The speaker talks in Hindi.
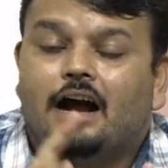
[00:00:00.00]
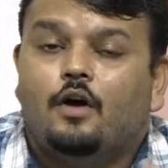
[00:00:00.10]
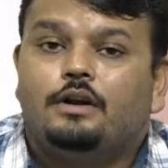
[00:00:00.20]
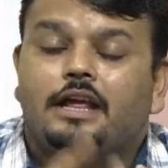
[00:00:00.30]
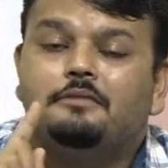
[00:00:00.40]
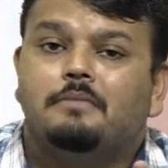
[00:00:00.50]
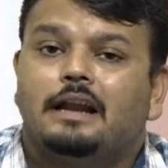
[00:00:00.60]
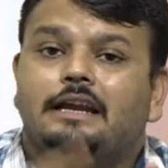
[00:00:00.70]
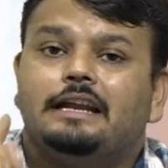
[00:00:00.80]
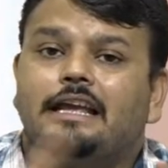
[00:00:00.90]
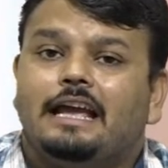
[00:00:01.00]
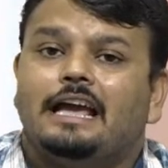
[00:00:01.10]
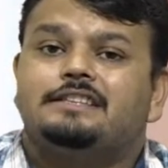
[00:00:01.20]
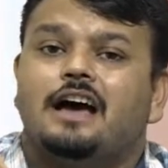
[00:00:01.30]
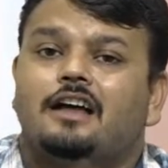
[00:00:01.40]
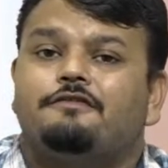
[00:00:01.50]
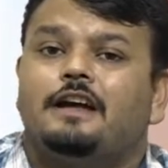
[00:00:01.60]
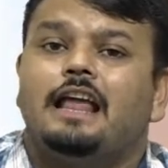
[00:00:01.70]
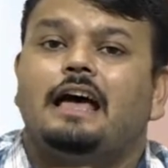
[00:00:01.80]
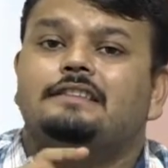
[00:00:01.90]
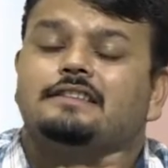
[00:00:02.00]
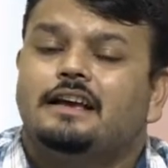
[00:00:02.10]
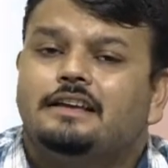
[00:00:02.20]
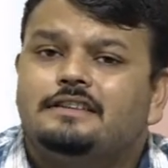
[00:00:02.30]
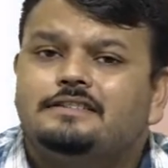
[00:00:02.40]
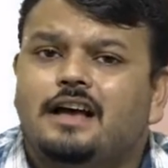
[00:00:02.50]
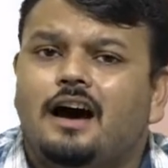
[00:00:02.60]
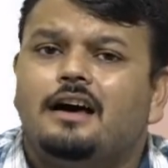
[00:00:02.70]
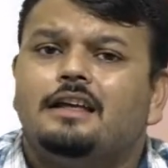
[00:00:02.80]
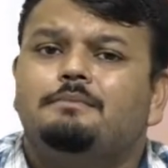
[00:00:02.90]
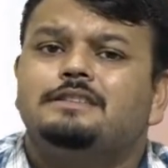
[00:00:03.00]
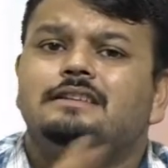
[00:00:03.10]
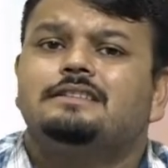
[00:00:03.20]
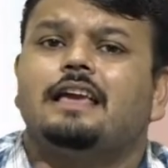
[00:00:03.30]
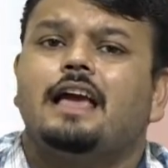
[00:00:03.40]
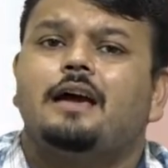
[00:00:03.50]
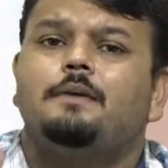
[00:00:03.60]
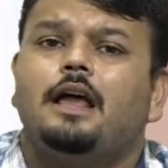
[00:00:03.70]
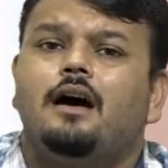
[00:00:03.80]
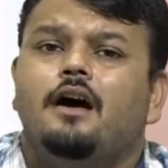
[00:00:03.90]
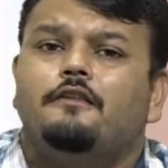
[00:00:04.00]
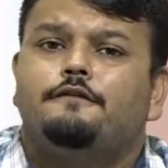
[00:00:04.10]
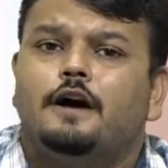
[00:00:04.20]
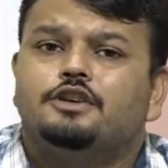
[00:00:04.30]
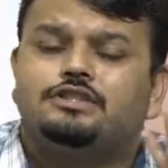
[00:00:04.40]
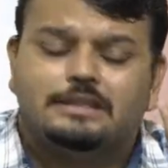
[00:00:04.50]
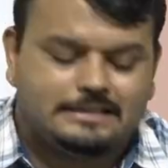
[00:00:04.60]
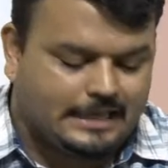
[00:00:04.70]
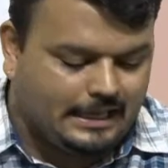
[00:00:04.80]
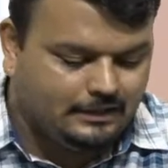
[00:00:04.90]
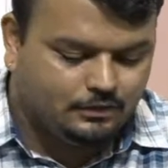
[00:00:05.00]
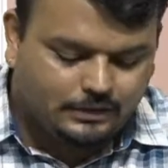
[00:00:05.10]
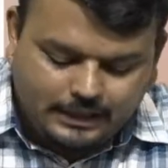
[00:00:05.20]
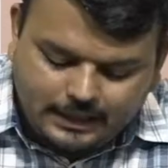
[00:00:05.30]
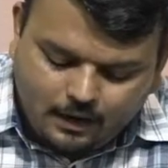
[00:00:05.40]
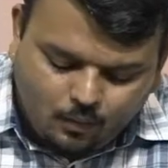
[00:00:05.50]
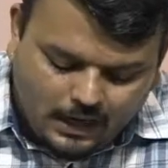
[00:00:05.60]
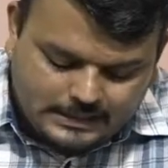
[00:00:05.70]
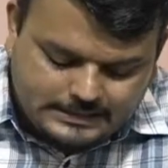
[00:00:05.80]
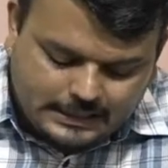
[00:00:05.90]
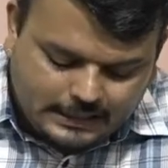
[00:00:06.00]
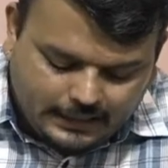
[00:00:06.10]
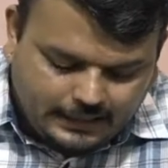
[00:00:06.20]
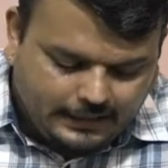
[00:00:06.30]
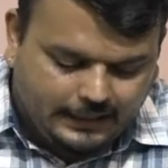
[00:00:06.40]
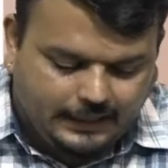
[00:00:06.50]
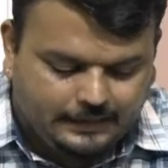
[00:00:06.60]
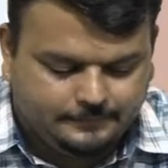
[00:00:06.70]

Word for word: अकाउंटिंग मार्केटिंग एच आर फाइनेंस ये सारे बिजनेस के क्या है बेटा फंक्शन है तो ये क्या हुआ आंसर ए